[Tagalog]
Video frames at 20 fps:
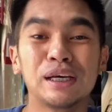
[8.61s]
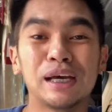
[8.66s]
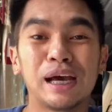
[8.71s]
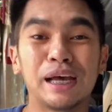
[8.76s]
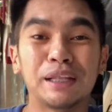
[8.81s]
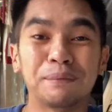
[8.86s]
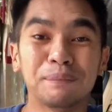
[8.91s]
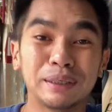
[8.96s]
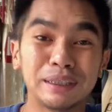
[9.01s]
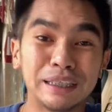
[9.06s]

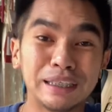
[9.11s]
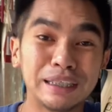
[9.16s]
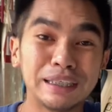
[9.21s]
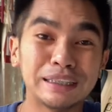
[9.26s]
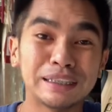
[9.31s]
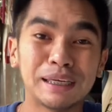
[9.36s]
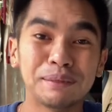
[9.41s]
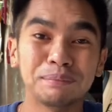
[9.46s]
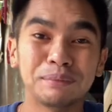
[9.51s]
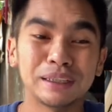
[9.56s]
At magiging
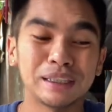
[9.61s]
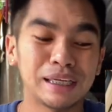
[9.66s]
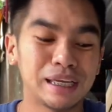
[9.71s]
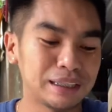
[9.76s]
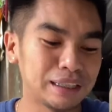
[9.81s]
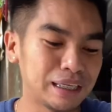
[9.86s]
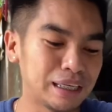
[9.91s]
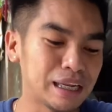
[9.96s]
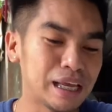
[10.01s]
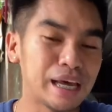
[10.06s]
subject
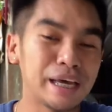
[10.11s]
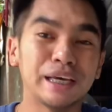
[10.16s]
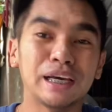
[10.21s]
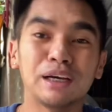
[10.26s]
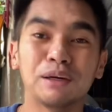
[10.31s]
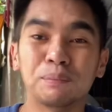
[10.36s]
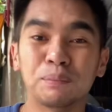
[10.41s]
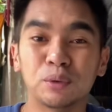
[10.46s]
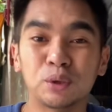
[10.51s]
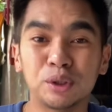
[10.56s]
natin ay
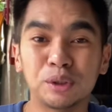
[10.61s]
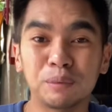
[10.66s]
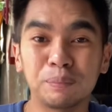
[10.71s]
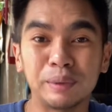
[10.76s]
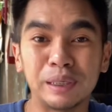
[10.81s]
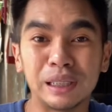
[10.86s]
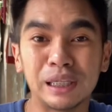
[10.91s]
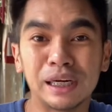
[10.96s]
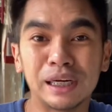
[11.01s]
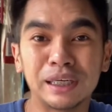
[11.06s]
ang front
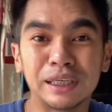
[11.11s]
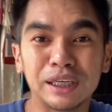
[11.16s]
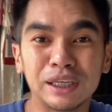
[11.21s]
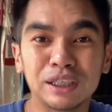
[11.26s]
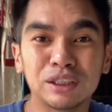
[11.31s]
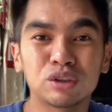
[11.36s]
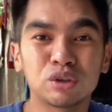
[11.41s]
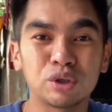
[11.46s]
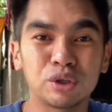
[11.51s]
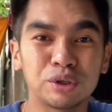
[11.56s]
pillar
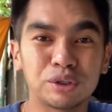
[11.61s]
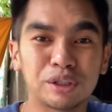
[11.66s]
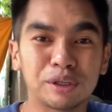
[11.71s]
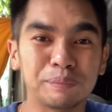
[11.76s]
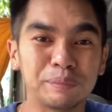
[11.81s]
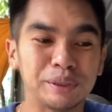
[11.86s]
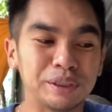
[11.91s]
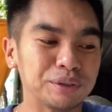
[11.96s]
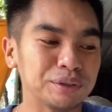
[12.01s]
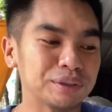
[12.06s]
ng Toyota
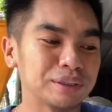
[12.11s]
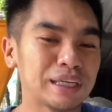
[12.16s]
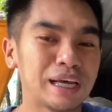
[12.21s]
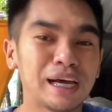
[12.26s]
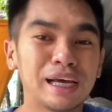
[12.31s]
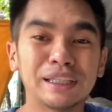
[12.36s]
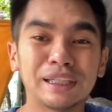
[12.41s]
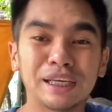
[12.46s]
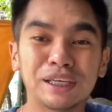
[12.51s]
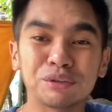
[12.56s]
Vios
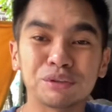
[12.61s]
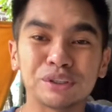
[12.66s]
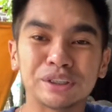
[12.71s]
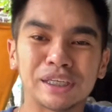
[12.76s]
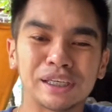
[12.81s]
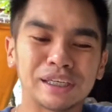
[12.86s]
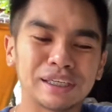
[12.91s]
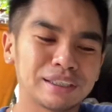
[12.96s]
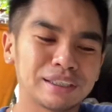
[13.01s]
at ito siya.